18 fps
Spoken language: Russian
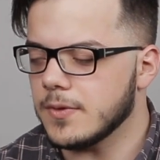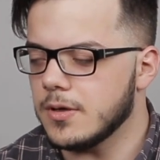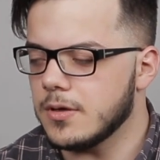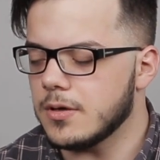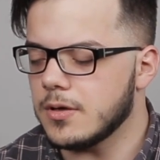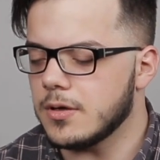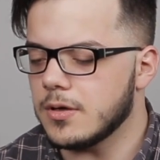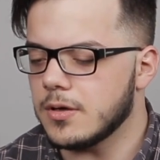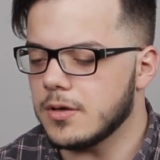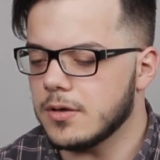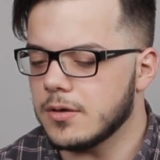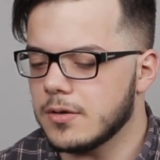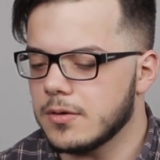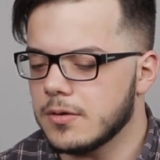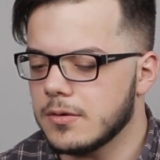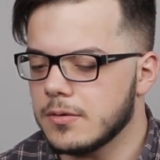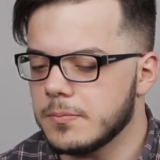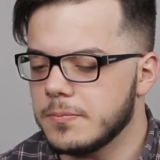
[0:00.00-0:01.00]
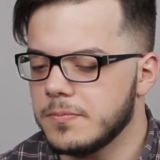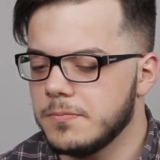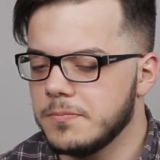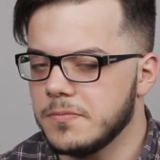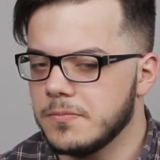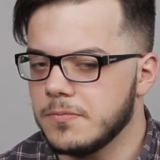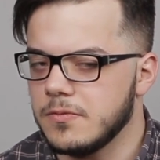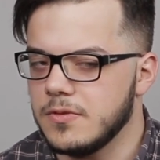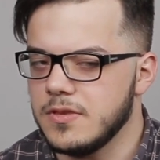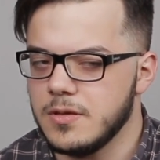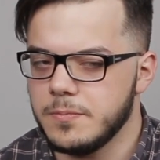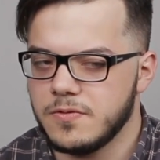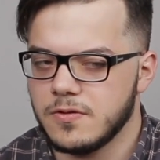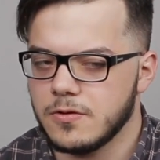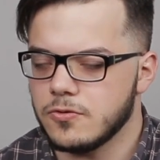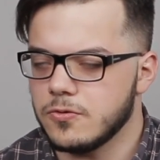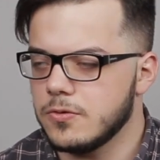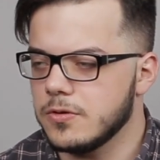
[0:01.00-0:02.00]
А, ни
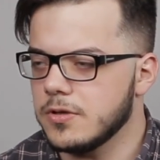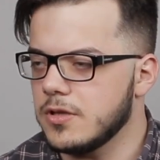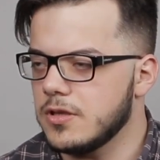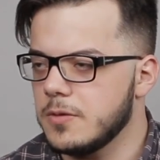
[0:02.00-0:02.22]
психологи,